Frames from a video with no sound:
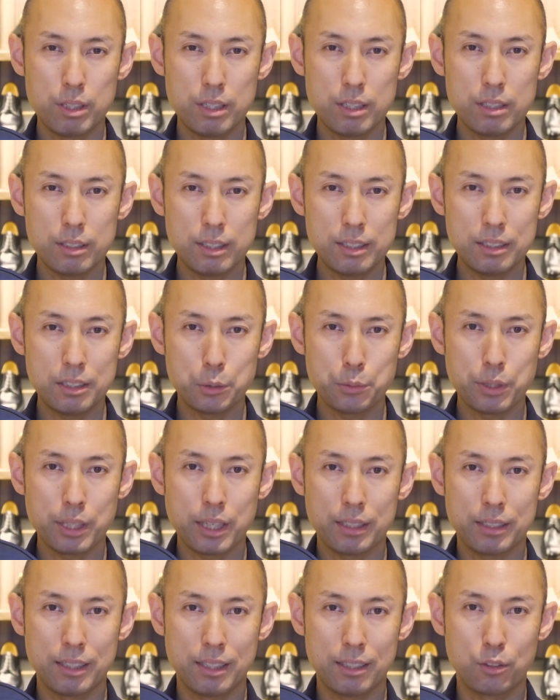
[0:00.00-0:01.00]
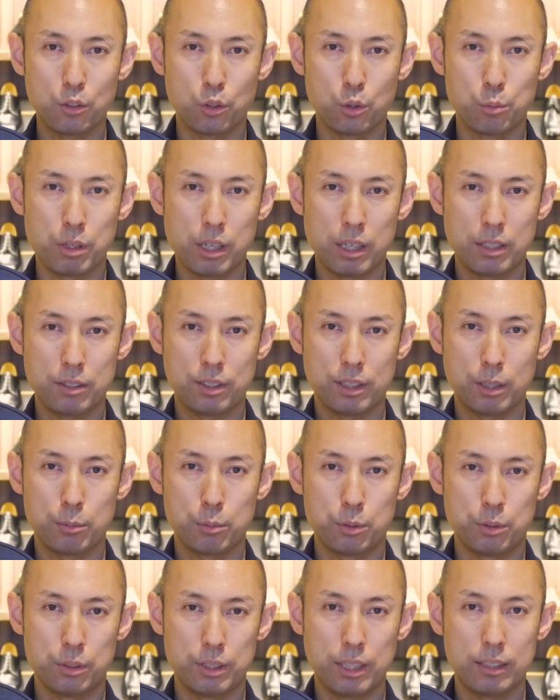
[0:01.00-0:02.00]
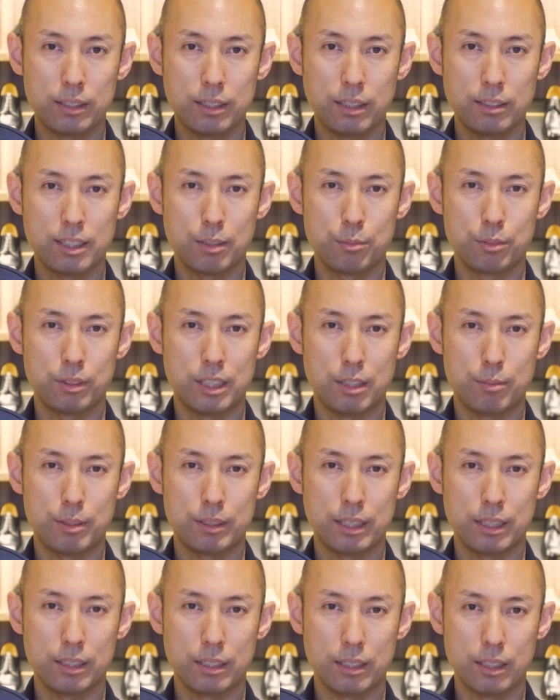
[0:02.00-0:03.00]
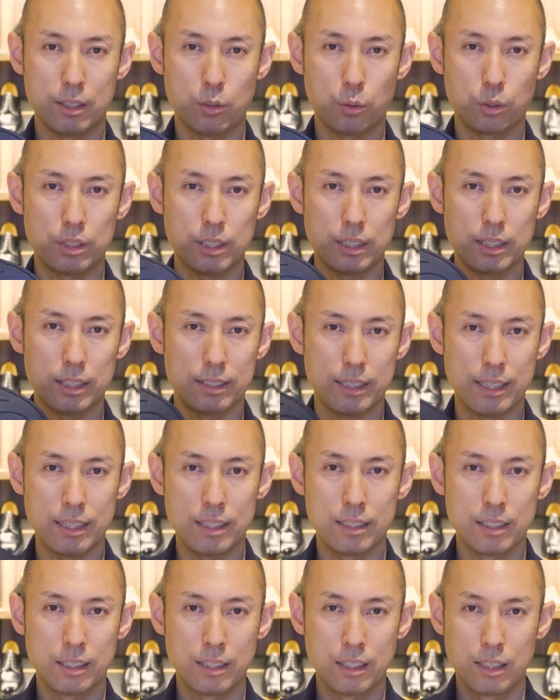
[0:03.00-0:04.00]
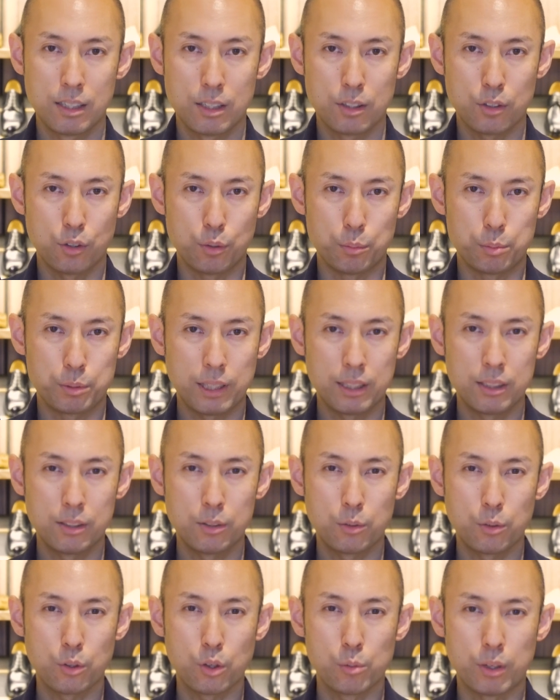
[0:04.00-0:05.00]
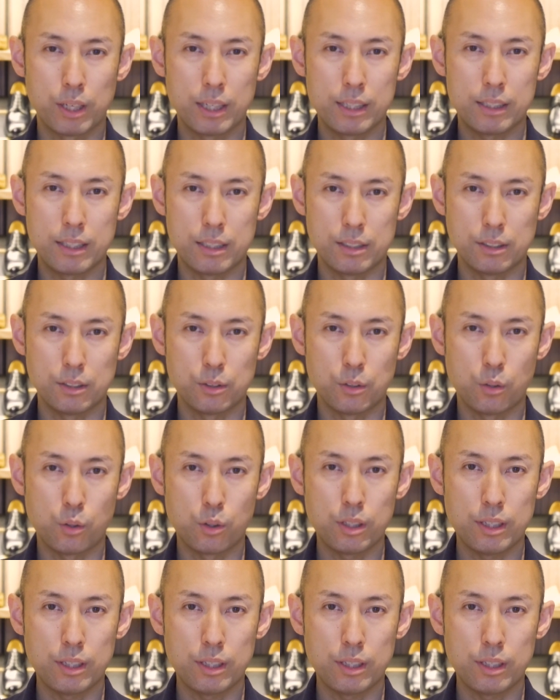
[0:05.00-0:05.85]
見リッチウェイかなと思われる方もいらっしゃるかもしれませんが、こちらですね、ブランドロゴも入っているオ